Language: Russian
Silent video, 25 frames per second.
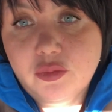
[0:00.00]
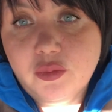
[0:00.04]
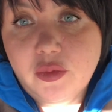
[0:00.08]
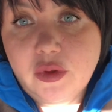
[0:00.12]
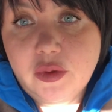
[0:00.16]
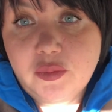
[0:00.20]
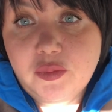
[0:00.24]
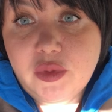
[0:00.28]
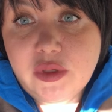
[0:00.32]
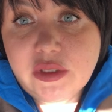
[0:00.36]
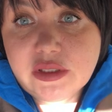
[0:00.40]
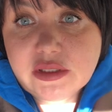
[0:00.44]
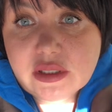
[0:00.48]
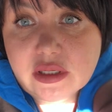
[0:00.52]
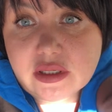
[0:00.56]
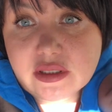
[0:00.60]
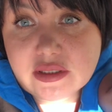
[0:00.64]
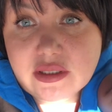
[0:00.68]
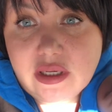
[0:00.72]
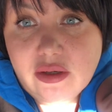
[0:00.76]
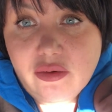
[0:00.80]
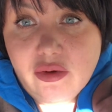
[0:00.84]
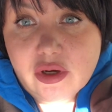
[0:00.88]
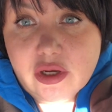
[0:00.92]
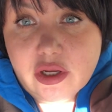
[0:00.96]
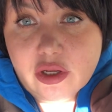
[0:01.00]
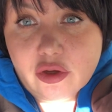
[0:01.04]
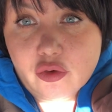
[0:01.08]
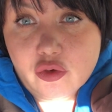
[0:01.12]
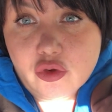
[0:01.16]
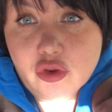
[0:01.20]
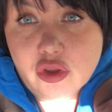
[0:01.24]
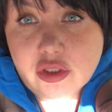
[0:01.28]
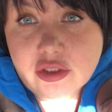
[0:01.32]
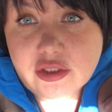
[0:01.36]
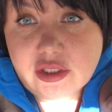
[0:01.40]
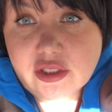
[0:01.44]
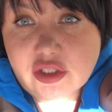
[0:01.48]
и перезаказала,
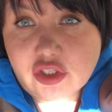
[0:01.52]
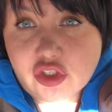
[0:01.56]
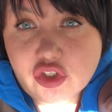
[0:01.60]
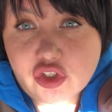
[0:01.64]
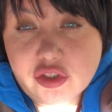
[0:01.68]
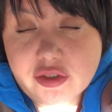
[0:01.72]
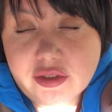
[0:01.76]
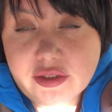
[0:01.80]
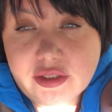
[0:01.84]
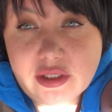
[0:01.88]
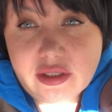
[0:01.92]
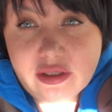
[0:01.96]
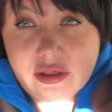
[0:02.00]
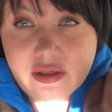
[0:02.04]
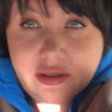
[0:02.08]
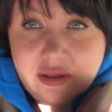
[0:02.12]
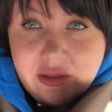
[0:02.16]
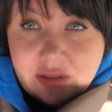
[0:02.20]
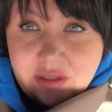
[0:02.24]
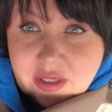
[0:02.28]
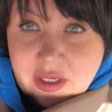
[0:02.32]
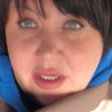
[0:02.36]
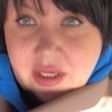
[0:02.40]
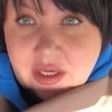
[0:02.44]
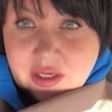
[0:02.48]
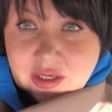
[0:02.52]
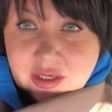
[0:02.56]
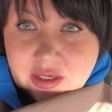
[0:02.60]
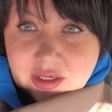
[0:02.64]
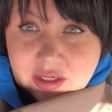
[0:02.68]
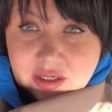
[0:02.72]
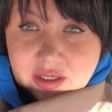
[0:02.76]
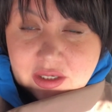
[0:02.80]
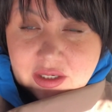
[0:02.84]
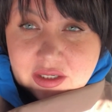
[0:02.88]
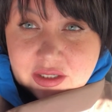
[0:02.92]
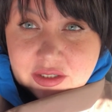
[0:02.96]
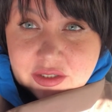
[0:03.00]
короче, из этой же серии
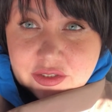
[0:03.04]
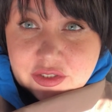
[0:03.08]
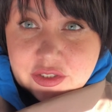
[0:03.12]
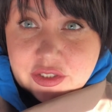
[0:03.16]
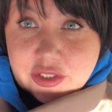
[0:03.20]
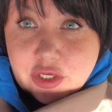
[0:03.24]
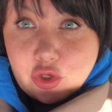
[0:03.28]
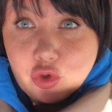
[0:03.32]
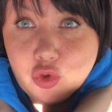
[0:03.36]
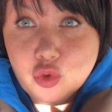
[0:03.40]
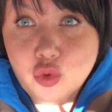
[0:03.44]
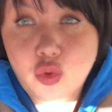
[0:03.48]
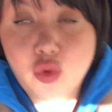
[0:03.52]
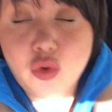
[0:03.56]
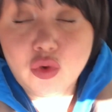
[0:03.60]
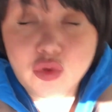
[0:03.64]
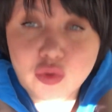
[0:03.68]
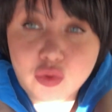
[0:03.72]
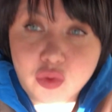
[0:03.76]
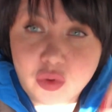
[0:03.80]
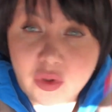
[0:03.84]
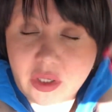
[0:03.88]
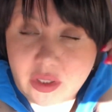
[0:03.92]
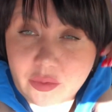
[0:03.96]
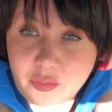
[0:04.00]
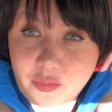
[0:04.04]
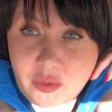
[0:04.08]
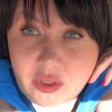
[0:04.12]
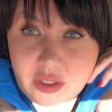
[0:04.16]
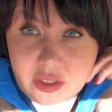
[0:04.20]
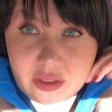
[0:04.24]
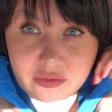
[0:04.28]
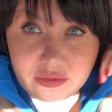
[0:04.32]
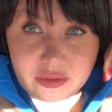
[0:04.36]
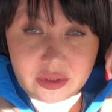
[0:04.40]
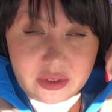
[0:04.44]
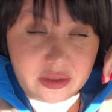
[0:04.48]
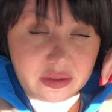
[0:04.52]
а, серую куртку, как
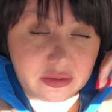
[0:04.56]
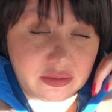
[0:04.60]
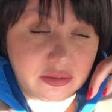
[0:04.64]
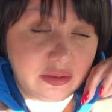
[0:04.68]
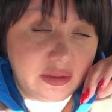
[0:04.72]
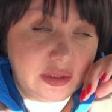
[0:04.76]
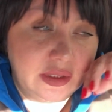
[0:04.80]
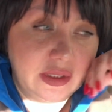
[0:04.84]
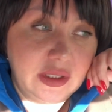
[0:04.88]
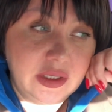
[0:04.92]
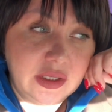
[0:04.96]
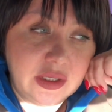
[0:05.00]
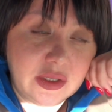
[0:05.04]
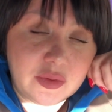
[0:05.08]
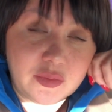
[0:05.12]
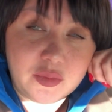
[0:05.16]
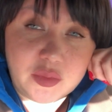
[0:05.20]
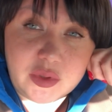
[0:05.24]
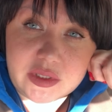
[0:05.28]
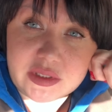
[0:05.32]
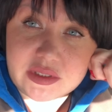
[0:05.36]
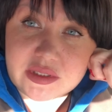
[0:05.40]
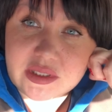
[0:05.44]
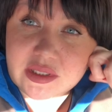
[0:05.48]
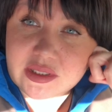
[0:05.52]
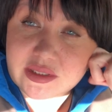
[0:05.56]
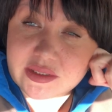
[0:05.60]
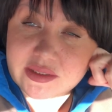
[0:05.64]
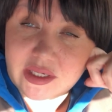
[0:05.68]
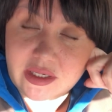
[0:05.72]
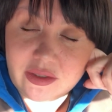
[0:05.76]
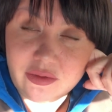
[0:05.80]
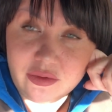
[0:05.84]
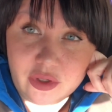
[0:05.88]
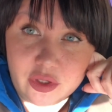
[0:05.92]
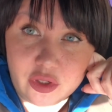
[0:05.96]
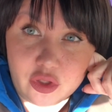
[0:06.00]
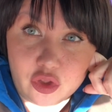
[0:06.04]
мерила я.
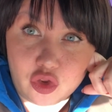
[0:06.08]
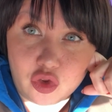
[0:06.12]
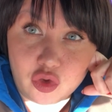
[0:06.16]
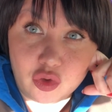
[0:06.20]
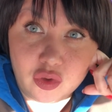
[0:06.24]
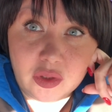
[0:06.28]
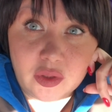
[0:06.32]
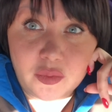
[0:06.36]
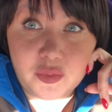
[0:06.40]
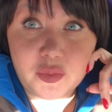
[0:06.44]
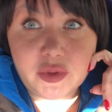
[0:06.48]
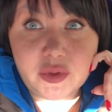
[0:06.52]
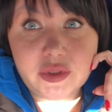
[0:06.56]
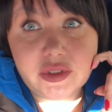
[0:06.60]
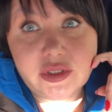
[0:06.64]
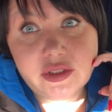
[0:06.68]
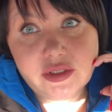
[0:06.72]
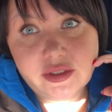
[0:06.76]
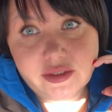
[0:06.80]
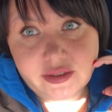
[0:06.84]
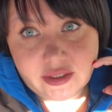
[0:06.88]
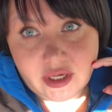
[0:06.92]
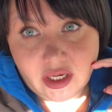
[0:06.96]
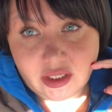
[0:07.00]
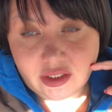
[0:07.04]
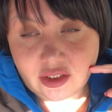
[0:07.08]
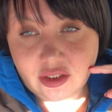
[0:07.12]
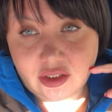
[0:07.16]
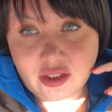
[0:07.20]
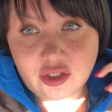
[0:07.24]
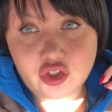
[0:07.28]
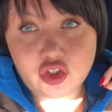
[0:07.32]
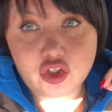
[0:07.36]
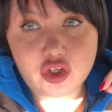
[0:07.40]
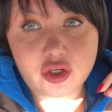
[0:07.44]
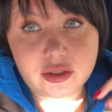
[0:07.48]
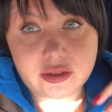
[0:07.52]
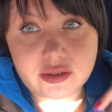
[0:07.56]
Перезаказала еще на 50
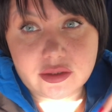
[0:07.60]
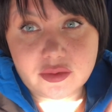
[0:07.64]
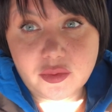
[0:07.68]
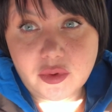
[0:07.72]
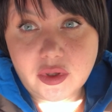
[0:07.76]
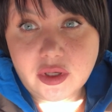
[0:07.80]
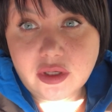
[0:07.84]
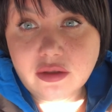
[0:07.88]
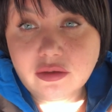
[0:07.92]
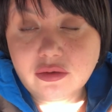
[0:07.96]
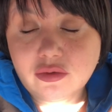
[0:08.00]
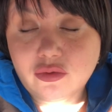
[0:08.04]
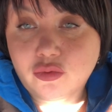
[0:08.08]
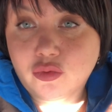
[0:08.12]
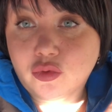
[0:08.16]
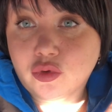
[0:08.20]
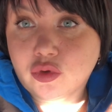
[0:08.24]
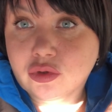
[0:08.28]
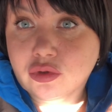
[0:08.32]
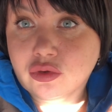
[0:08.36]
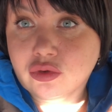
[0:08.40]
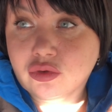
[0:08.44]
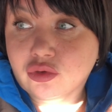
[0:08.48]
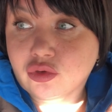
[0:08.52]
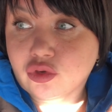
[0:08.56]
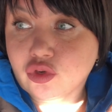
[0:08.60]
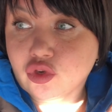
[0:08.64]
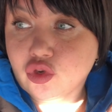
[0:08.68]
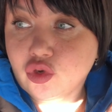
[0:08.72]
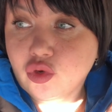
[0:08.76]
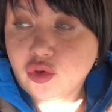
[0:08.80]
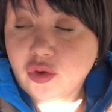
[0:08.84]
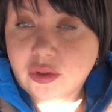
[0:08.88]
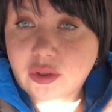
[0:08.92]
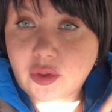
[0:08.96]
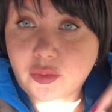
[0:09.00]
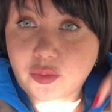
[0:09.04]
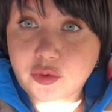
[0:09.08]
даже размер. Вот, жду,
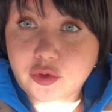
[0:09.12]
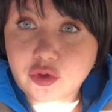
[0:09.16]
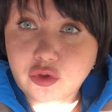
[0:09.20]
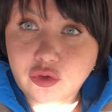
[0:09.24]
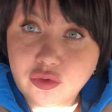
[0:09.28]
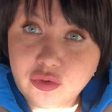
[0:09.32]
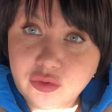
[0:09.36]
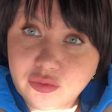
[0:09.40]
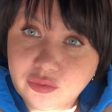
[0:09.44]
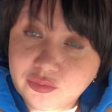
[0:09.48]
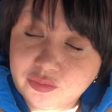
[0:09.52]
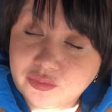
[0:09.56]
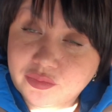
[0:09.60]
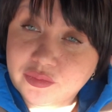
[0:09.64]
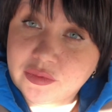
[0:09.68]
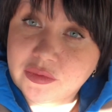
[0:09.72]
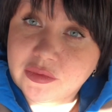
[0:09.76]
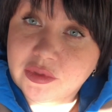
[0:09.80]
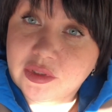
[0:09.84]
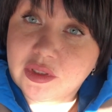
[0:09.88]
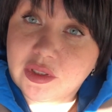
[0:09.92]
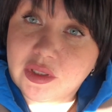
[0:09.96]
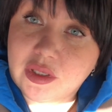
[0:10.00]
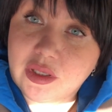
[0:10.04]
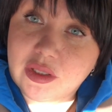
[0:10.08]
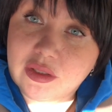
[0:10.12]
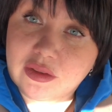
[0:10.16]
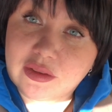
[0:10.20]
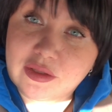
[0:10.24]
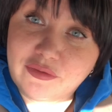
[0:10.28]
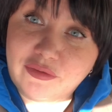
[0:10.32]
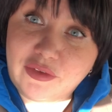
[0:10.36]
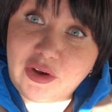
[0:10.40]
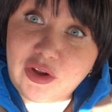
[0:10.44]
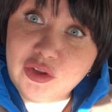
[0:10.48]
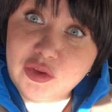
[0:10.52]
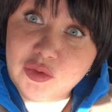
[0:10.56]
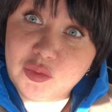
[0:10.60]
когда придет на
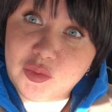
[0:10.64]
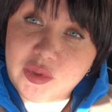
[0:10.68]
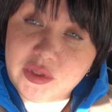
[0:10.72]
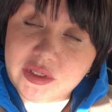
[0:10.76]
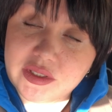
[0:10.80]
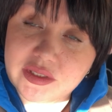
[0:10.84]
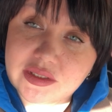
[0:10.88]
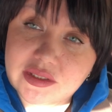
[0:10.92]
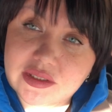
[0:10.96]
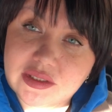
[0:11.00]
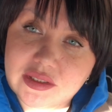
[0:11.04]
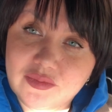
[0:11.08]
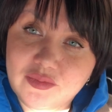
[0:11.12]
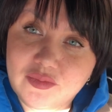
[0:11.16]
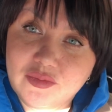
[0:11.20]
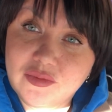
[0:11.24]
Валдберрис.